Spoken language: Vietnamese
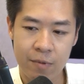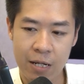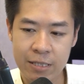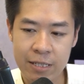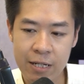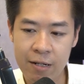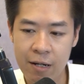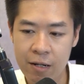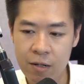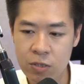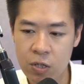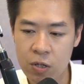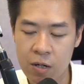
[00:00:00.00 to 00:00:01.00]
Thầy xin đấy,
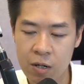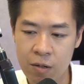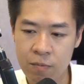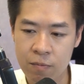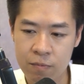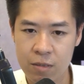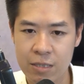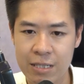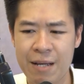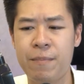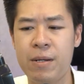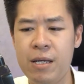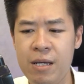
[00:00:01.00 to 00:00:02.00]
có cho không?
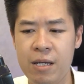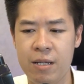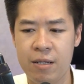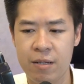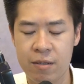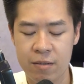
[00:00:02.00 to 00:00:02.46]
Dẹp đi.